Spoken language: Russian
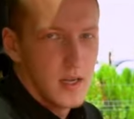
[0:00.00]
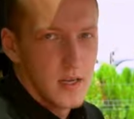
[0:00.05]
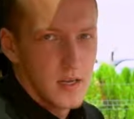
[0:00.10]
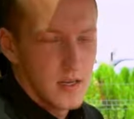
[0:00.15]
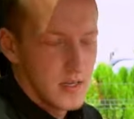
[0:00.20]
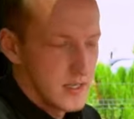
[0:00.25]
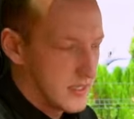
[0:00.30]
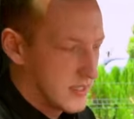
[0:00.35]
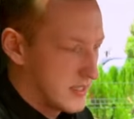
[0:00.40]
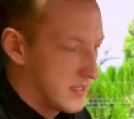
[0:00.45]

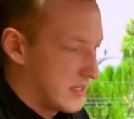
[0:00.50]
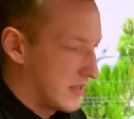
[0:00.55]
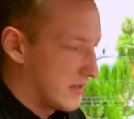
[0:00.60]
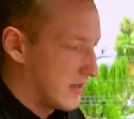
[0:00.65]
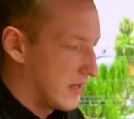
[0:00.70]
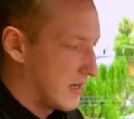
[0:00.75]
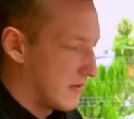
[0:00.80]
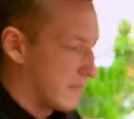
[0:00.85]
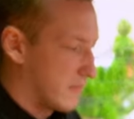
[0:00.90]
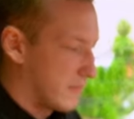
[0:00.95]
Э,
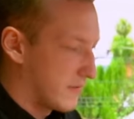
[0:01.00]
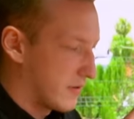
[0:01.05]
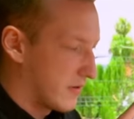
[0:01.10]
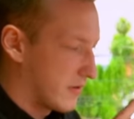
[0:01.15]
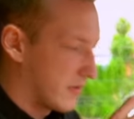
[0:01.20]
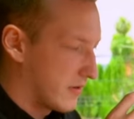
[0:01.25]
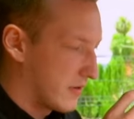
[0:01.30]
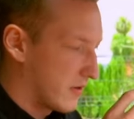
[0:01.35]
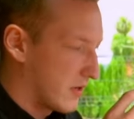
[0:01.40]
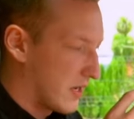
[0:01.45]
сделали
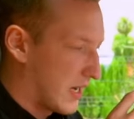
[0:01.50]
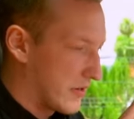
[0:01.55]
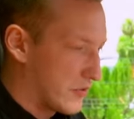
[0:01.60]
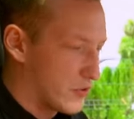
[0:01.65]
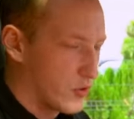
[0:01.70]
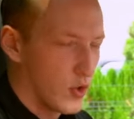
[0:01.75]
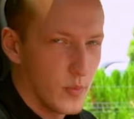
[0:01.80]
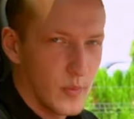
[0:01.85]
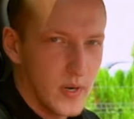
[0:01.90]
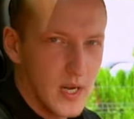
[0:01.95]
в
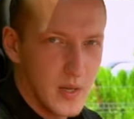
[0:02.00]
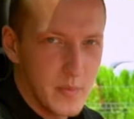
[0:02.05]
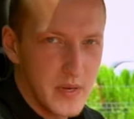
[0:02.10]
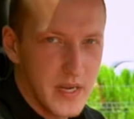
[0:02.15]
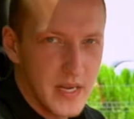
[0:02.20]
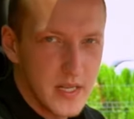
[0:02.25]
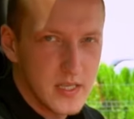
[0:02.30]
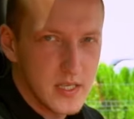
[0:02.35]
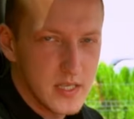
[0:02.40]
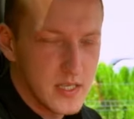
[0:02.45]
одном
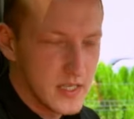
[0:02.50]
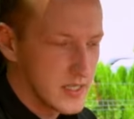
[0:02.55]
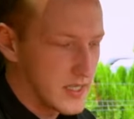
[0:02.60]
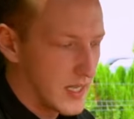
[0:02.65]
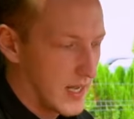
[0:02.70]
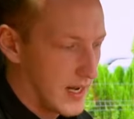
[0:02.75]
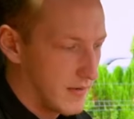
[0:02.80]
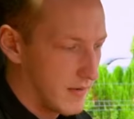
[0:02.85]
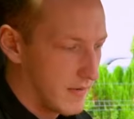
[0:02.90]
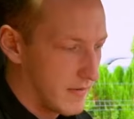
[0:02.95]
элементе, не
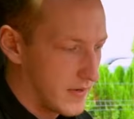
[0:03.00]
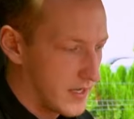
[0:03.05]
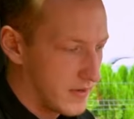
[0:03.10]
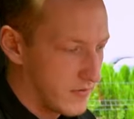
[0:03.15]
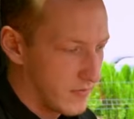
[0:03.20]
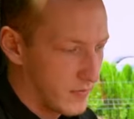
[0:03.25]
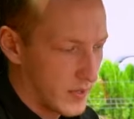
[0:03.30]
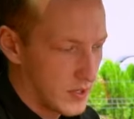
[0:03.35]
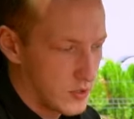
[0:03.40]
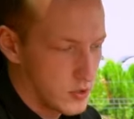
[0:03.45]
стали выводить
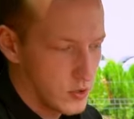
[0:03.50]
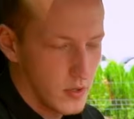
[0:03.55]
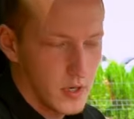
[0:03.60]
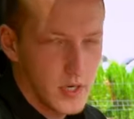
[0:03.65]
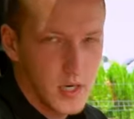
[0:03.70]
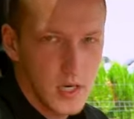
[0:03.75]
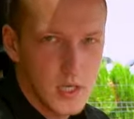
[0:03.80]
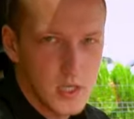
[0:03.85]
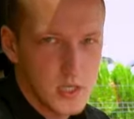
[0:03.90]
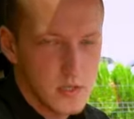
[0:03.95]
в большое
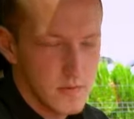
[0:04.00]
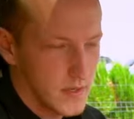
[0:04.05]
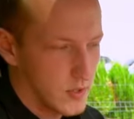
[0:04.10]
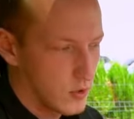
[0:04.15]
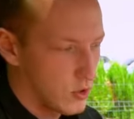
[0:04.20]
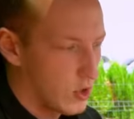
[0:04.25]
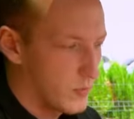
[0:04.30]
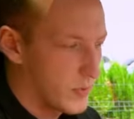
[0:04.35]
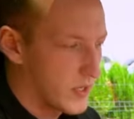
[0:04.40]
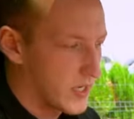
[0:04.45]
количество
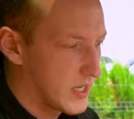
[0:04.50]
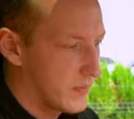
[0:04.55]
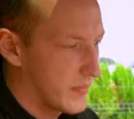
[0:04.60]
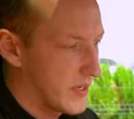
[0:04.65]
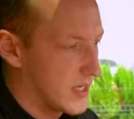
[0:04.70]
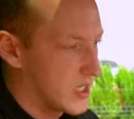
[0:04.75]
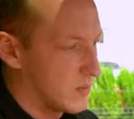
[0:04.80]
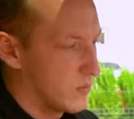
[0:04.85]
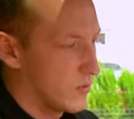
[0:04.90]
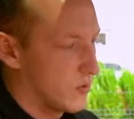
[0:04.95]
кнопок, и
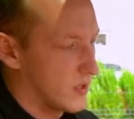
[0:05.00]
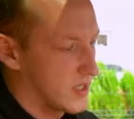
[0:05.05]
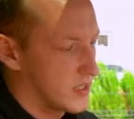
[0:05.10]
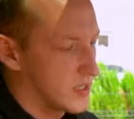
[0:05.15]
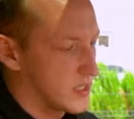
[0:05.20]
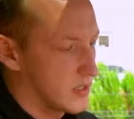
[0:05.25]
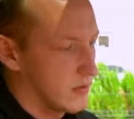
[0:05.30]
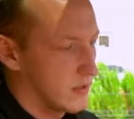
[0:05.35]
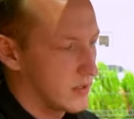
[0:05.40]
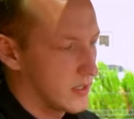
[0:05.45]
поэтому у
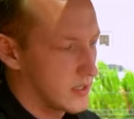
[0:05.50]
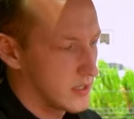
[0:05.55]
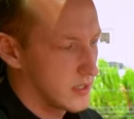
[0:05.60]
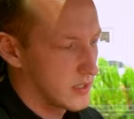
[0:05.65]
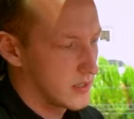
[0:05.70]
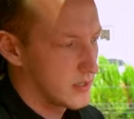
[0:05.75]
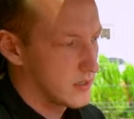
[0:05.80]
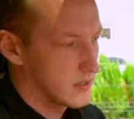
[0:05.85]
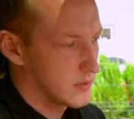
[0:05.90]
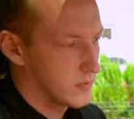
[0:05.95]
нас салон
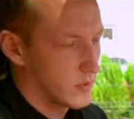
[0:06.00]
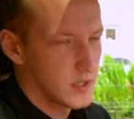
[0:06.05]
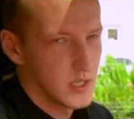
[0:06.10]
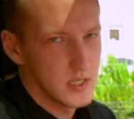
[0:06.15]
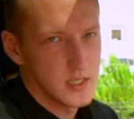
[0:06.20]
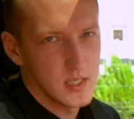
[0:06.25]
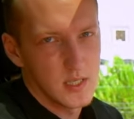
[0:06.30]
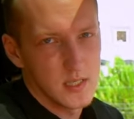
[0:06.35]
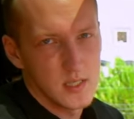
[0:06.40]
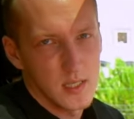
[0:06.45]
доста
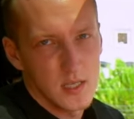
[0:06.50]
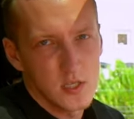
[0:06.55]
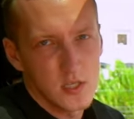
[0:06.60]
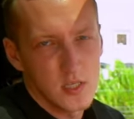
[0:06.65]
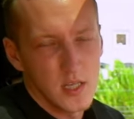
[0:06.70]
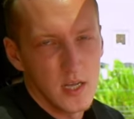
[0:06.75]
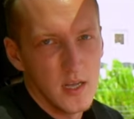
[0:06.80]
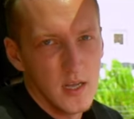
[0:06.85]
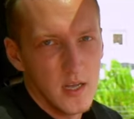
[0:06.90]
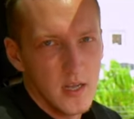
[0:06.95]
смотрится
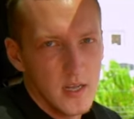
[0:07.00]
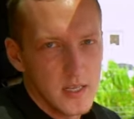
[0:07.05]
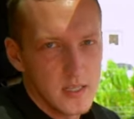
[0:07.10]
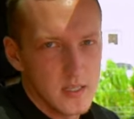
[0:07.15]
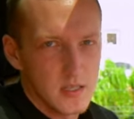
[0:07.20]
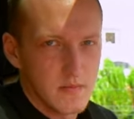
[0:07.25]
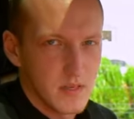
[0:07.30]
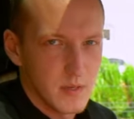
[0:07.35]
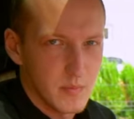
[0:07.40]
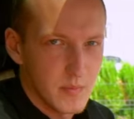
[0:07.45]
достаточно
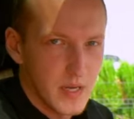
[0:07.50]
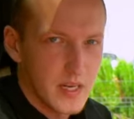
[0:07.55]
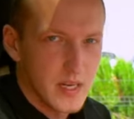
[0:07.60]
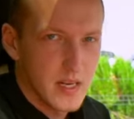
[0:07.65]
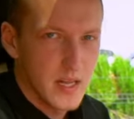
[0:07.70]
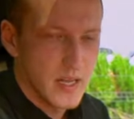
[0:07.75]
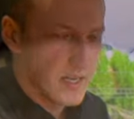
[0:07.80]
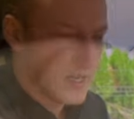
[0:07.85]
современно